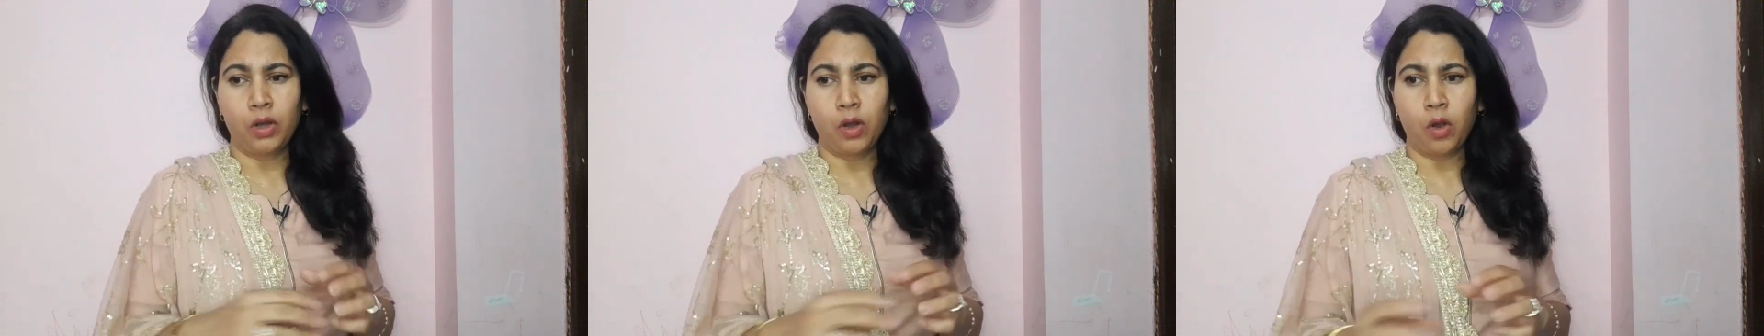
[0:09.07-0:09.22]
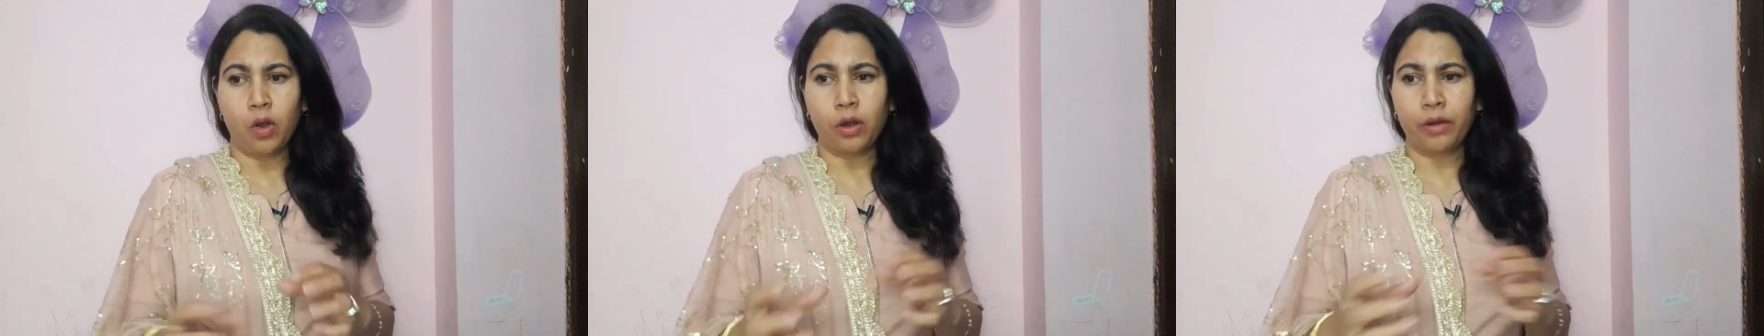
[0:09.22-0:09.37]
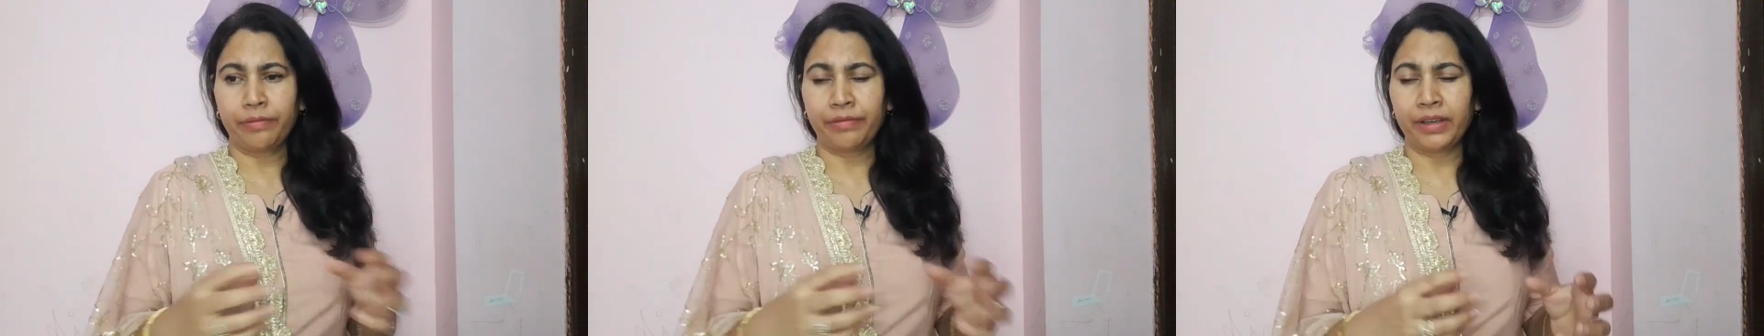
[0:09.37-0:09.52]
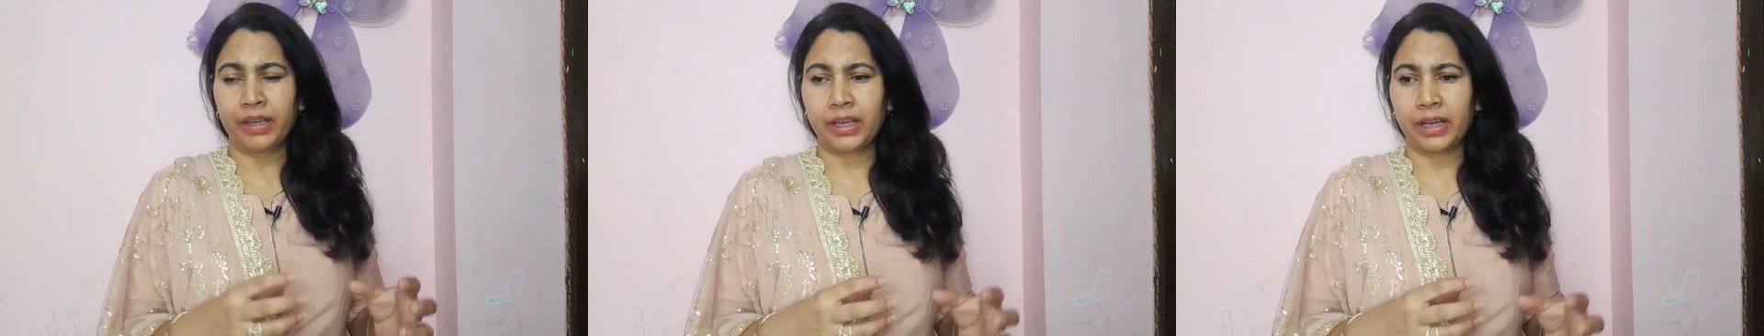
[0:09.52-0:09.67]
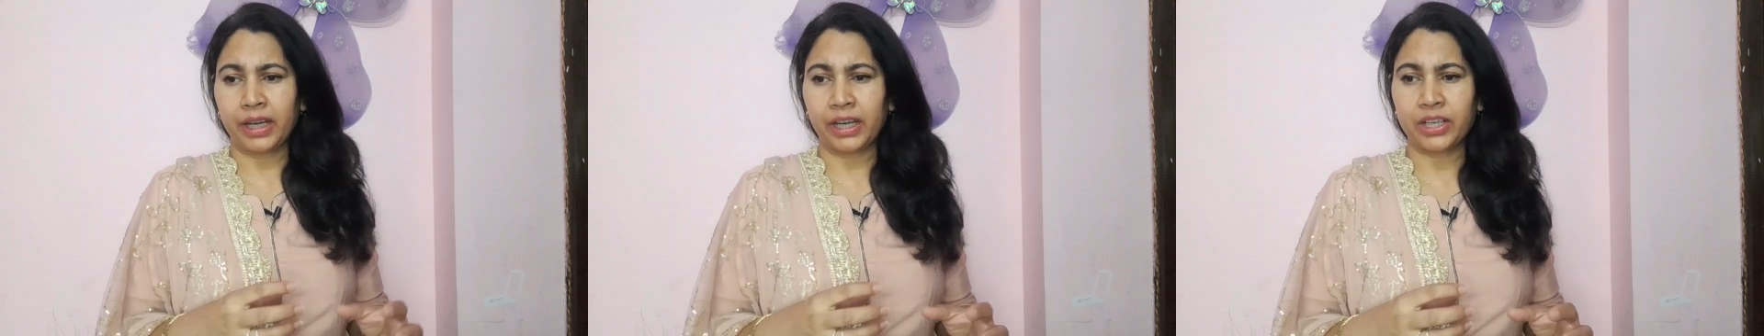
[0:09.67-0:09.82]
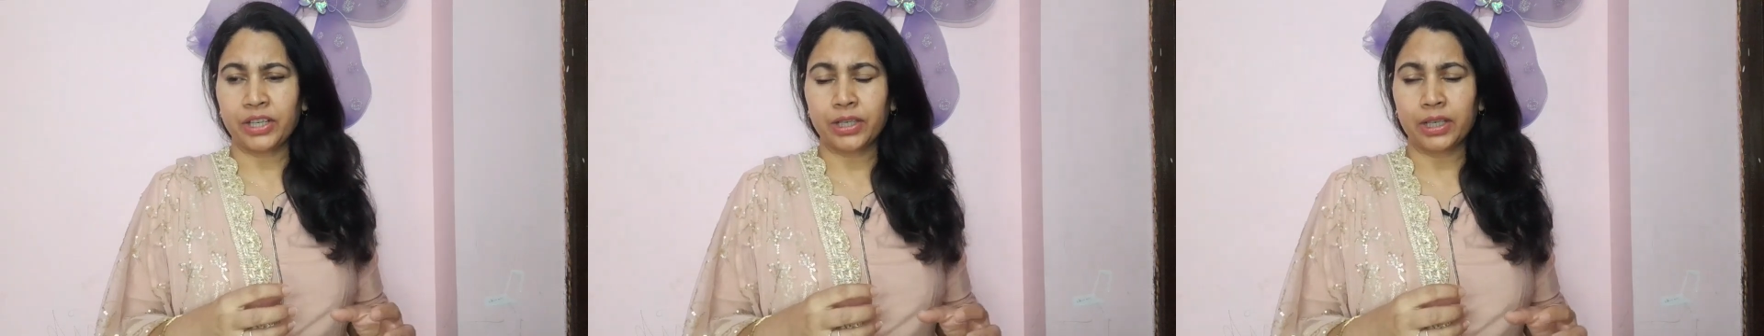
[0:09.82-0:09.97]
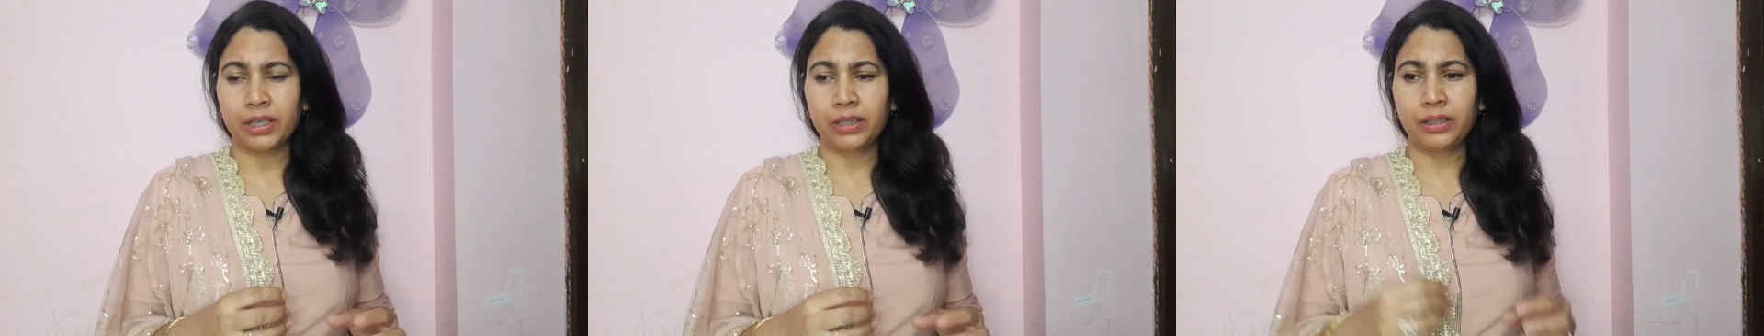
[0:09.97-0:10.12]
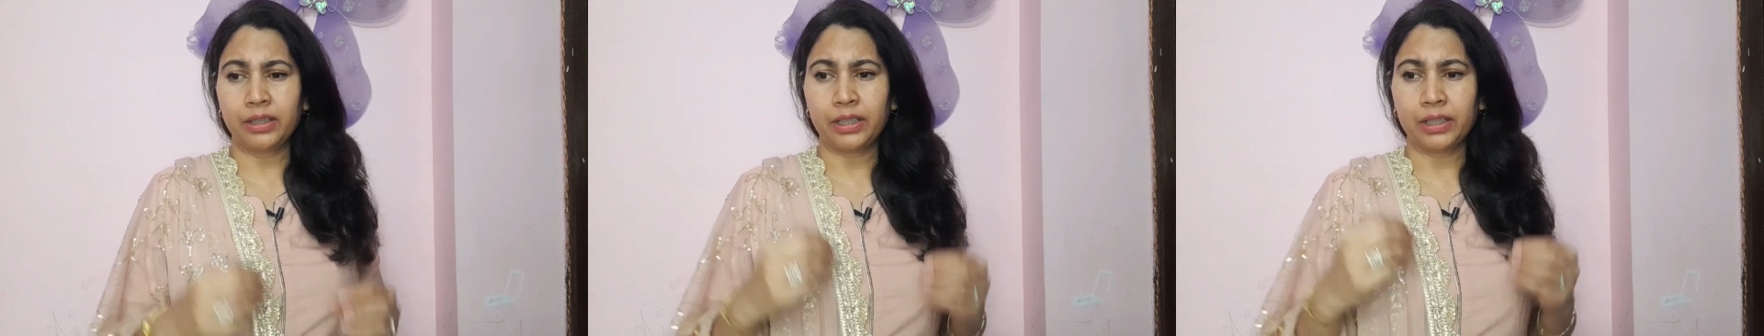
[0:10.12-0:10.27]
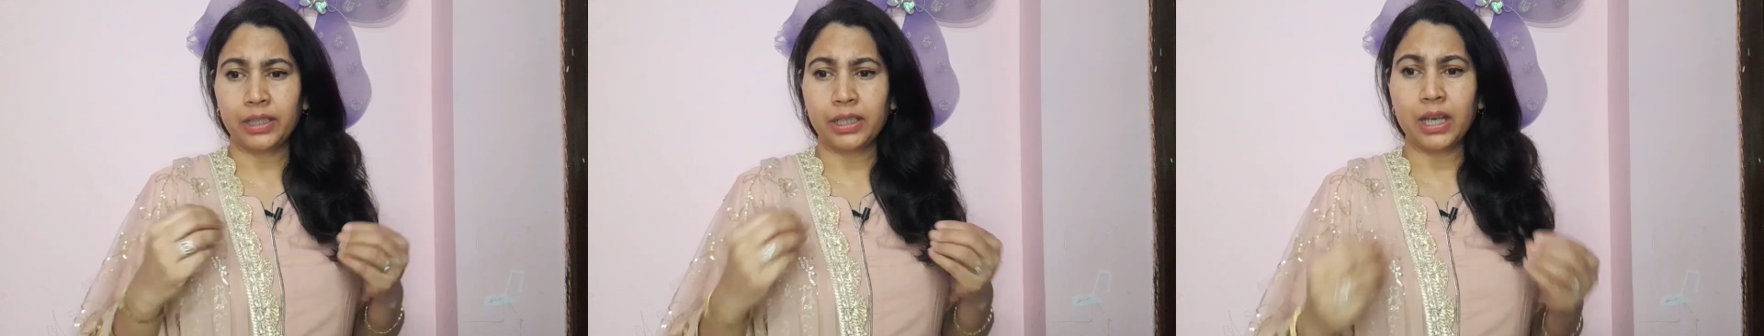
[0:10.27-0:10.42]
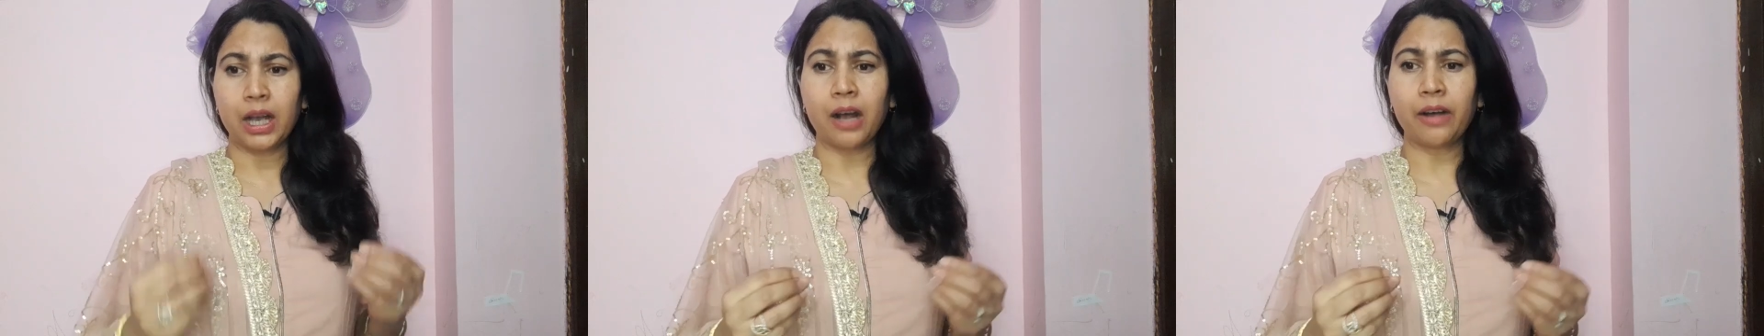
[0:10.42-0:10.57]
लॉ ऑफ अट्रैक्शन
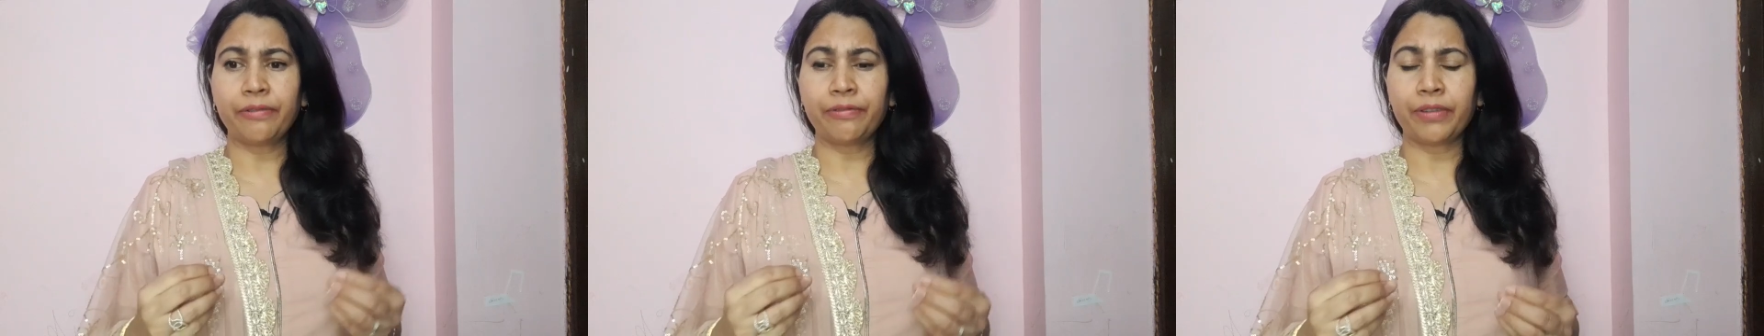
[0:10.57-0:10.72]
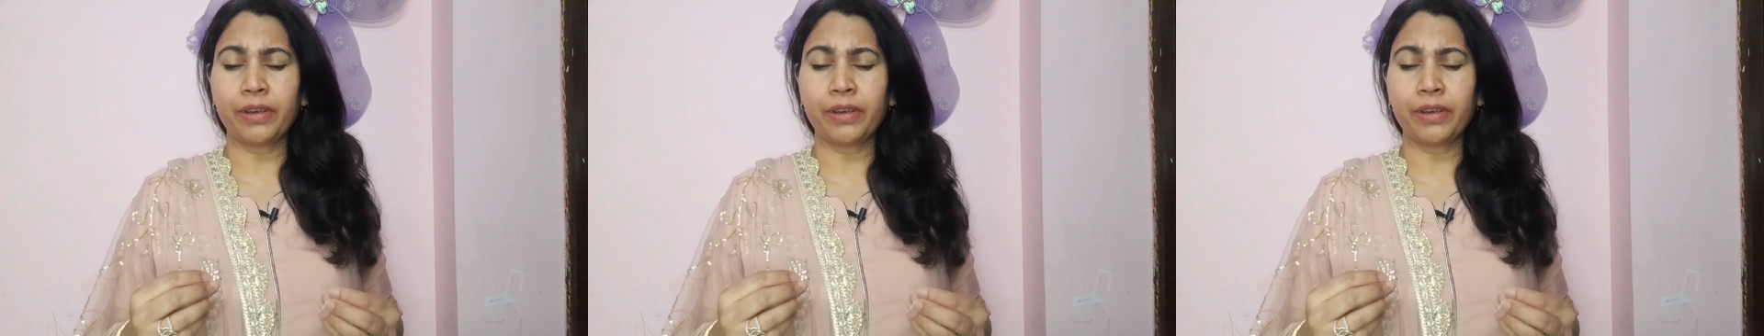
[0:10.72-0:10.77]
या